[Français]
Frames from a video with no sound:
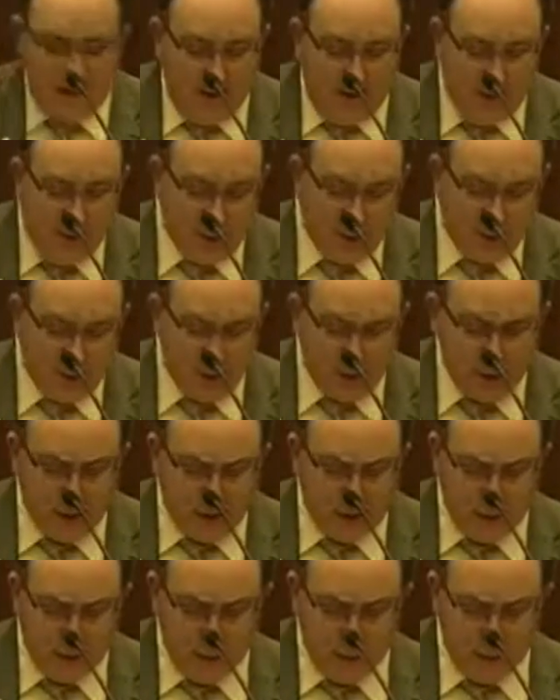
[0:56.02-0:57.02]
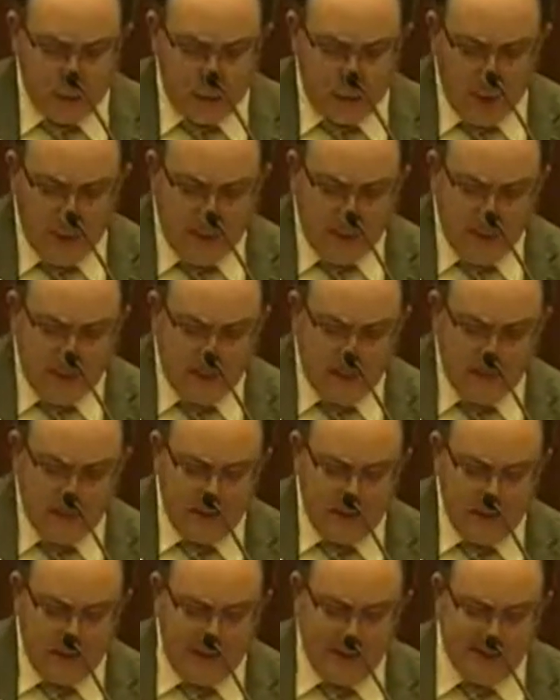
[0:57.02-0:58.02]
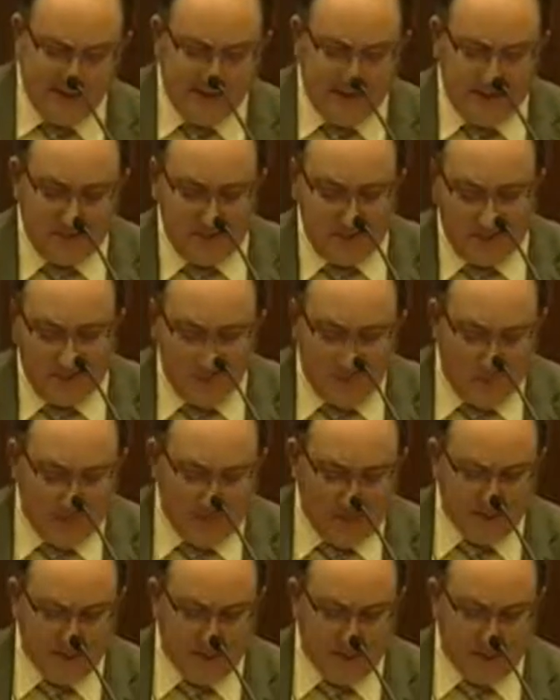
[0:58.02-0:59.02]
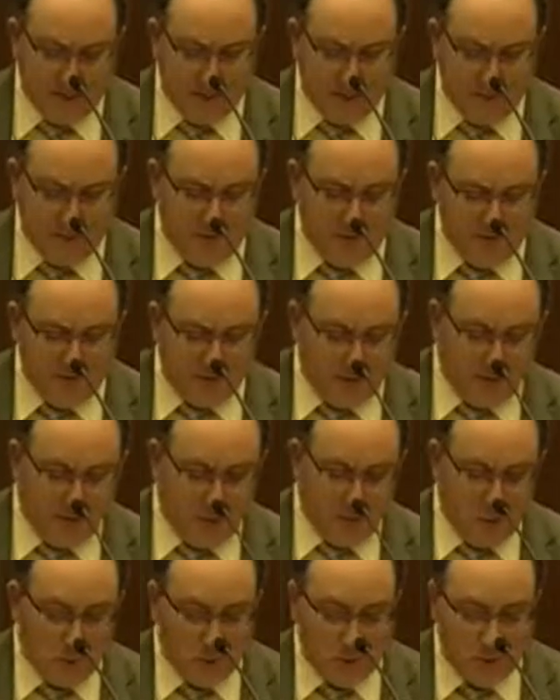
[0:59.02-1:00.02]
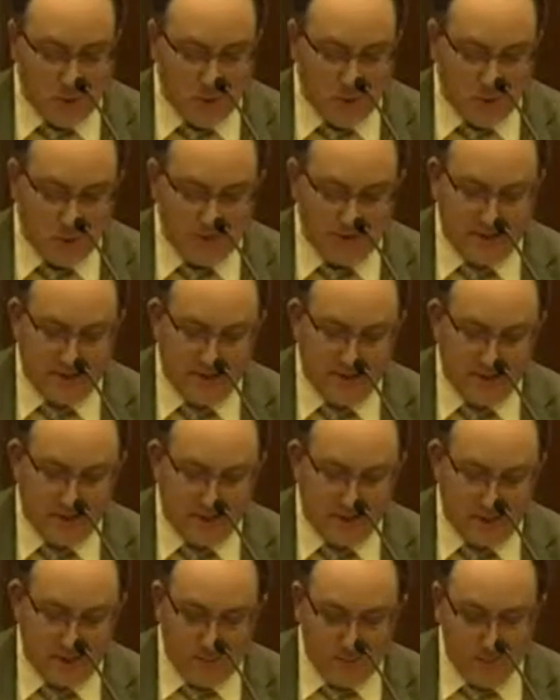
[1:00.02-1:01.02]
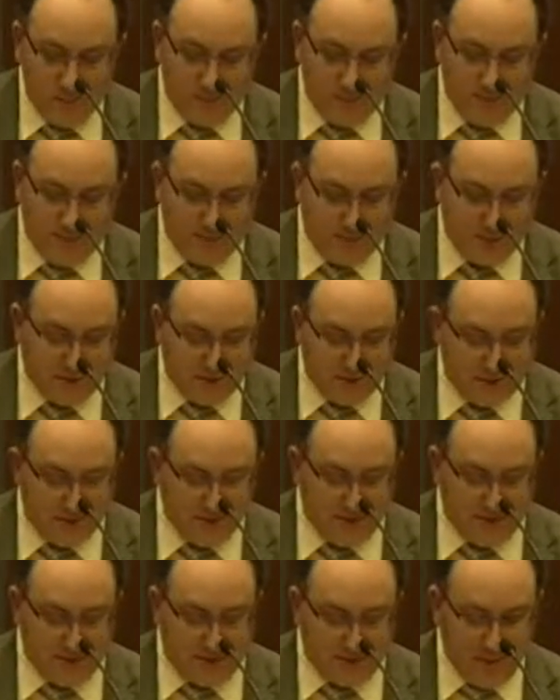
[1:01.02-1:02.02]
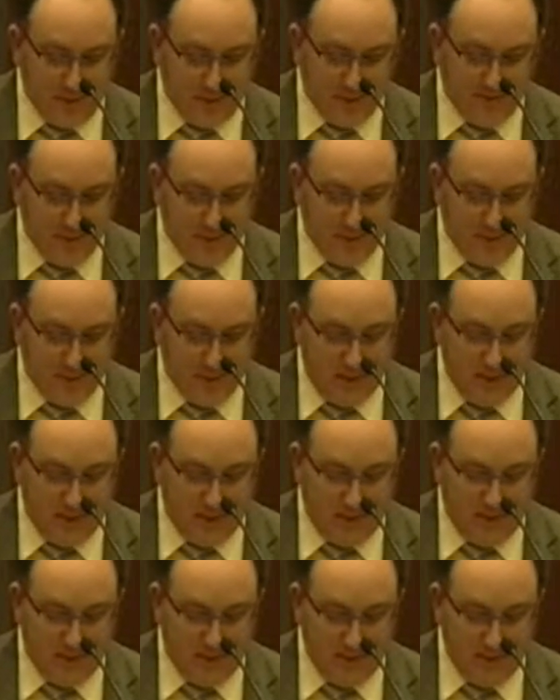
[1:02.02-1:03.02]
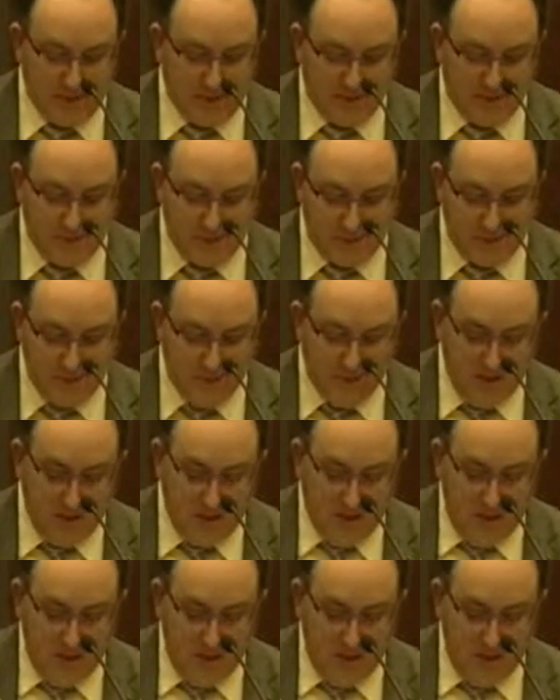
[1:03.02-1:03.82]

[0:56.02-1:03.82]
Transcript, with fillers: Alors que je jetais un coup d'œil à la liste des participants au présent sommet, j'étais heureux de constater qu'en plus des archivistes et des professionnels de l'information,